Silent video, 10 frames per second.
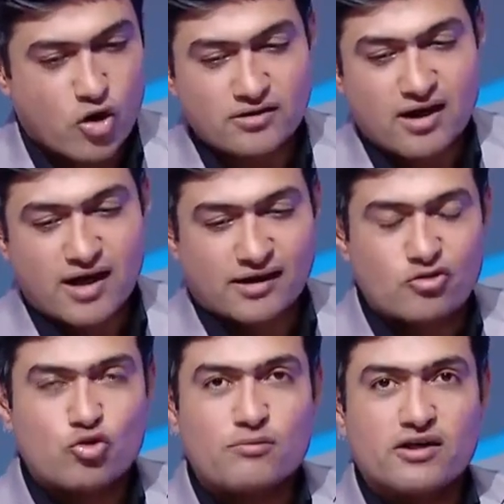قلت
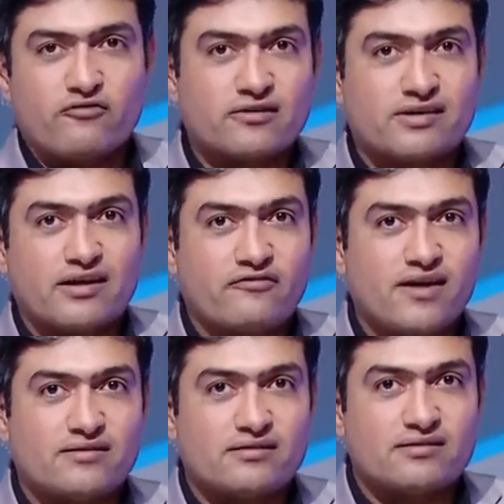لحضراتكم الفترة اللي
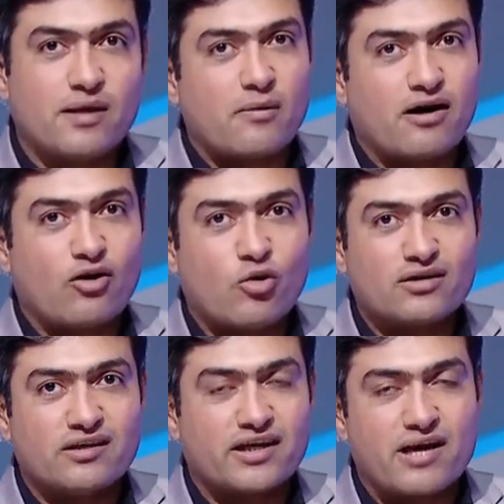فاتت يبقى
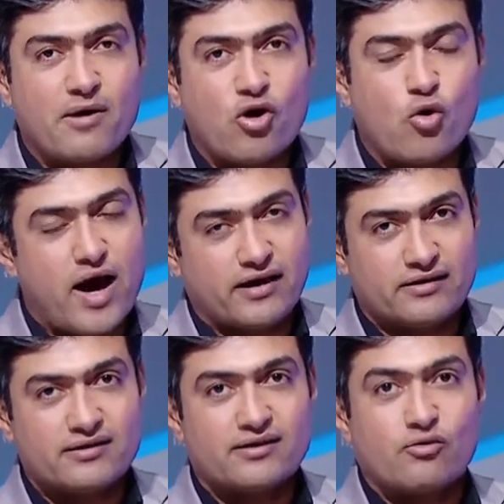الوضع كما هو
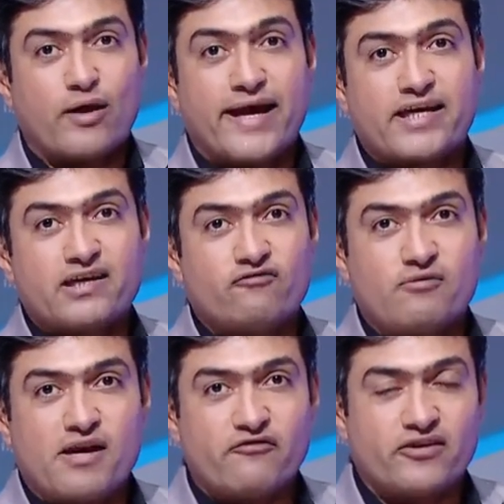عليه ولكن
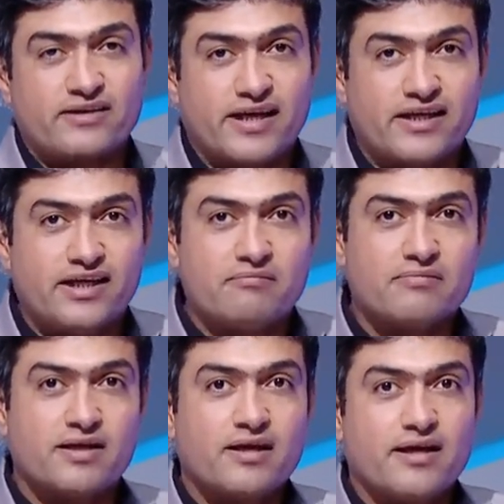في ملف
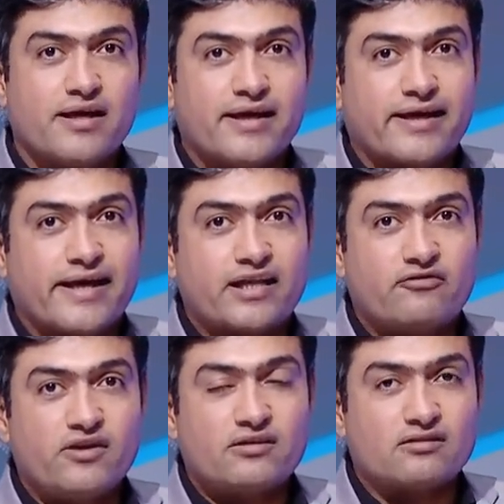التحكيم
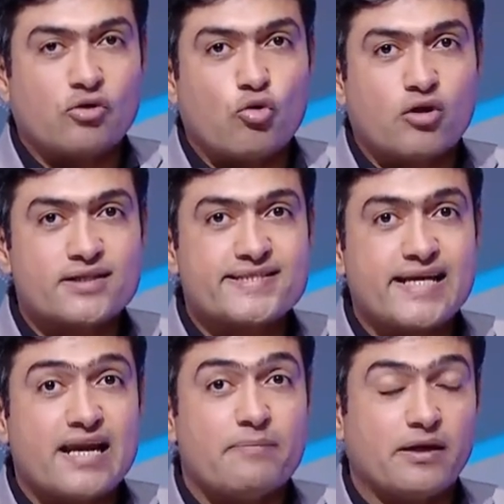كانت فيه تطورات
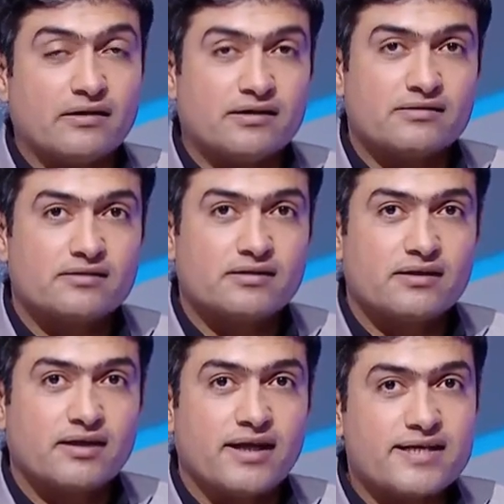سلبية
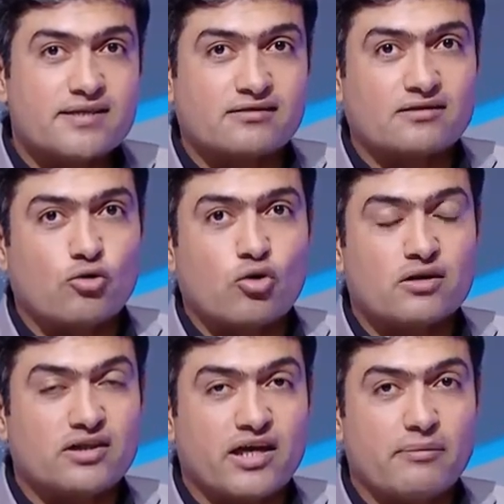ليست
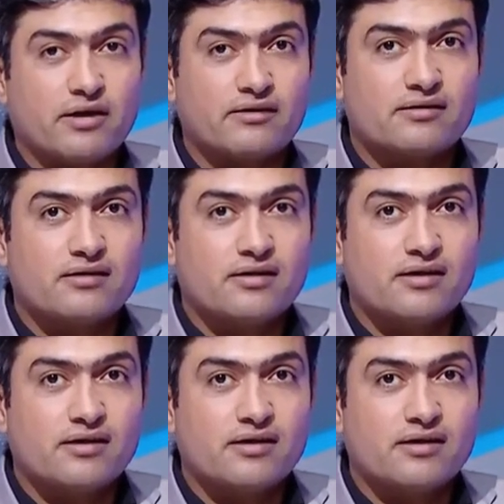تطورات إيجابية